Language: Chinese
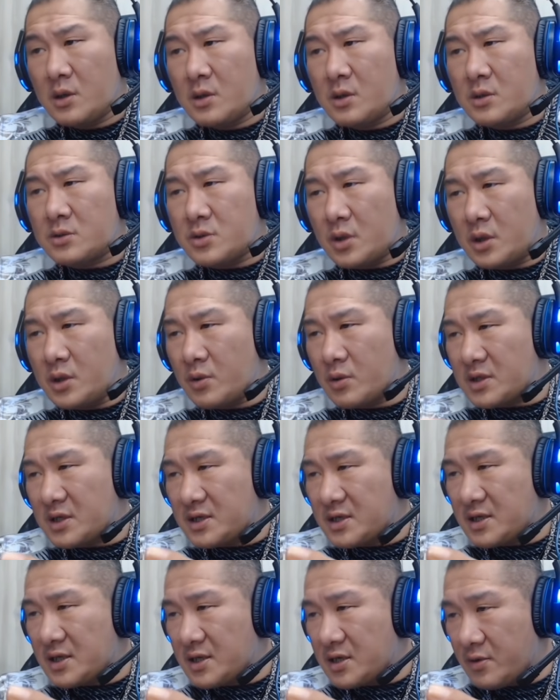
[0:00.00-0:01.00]
所以我
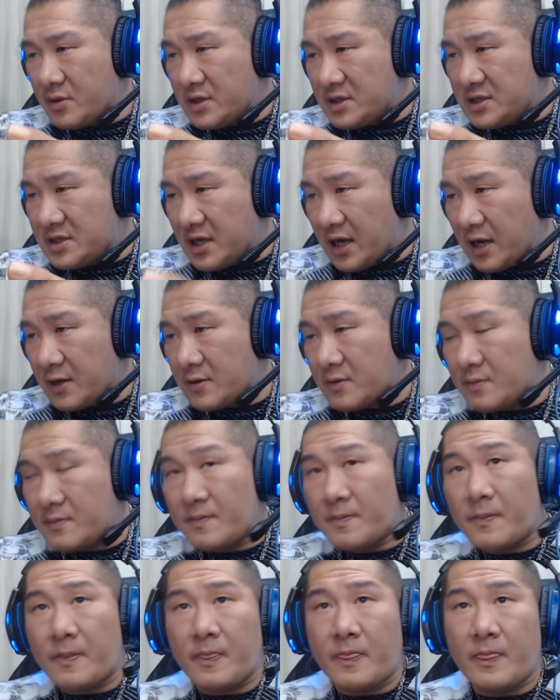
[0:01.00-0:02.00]
先跟各位讲
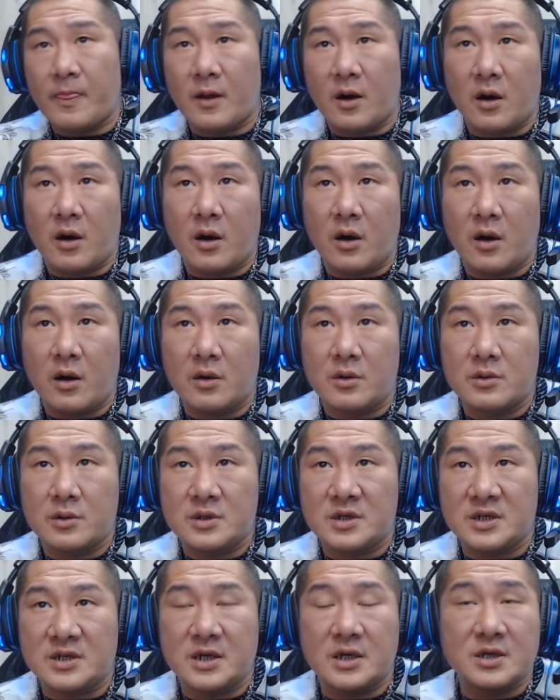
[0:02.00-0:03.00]
哦
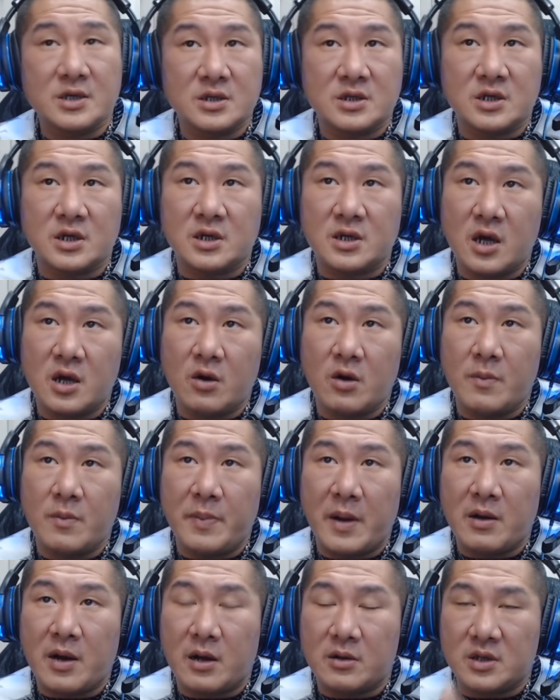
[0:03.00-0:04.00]
几件事情跟各位
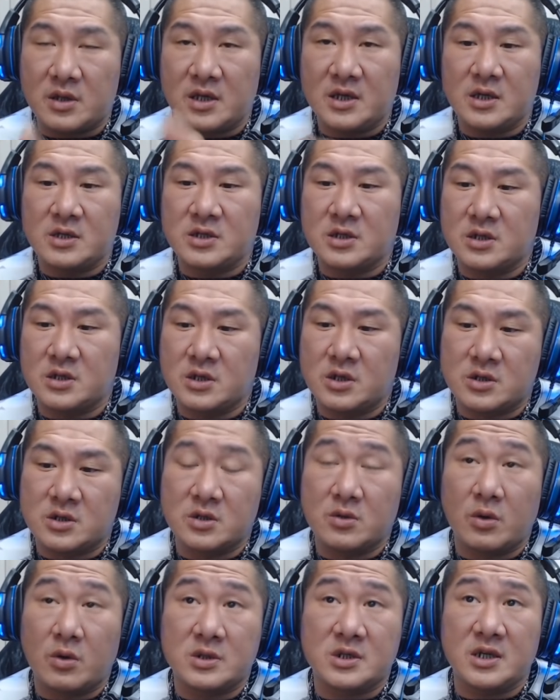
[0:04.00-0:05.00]
报告。第一件事情就是
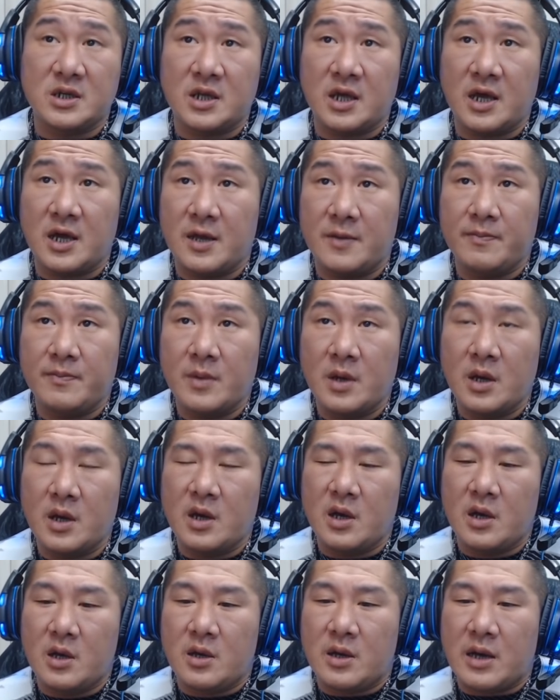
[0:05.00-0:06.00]
我今天。
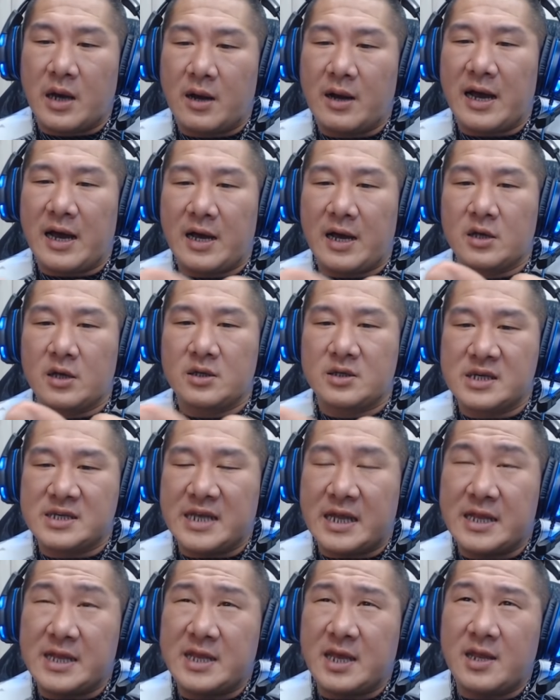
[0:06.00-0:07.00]
好了，这
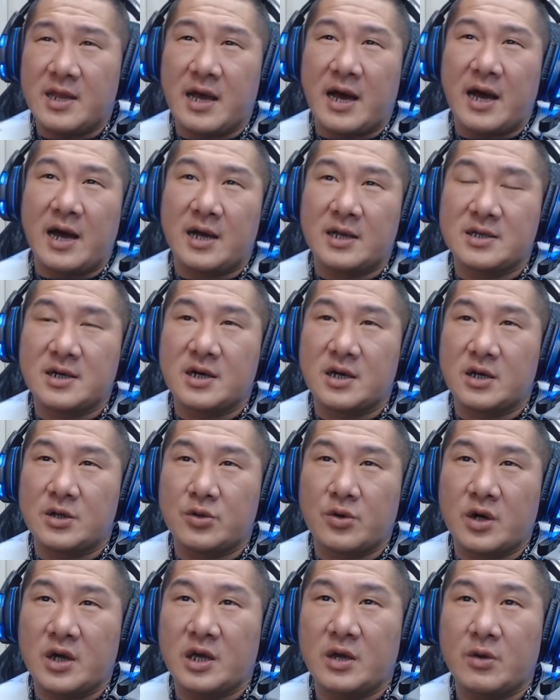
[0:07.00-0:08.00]
三天呐，这个很
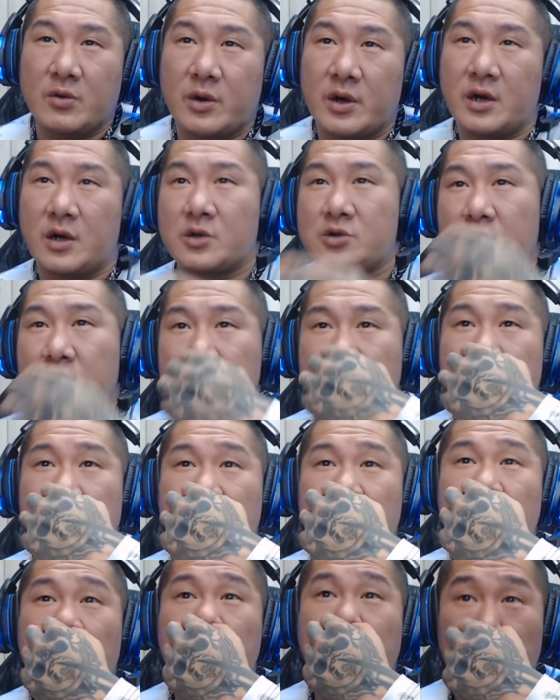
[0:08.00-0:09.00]
多立委，然后最佳立
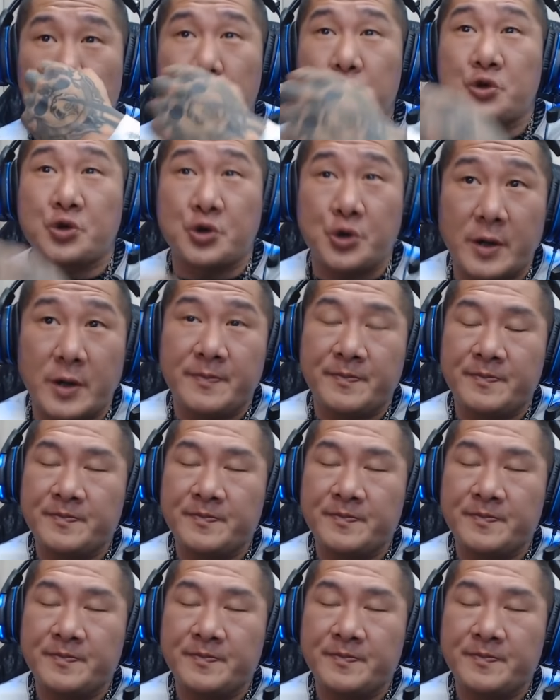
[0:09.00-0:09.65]
委补选，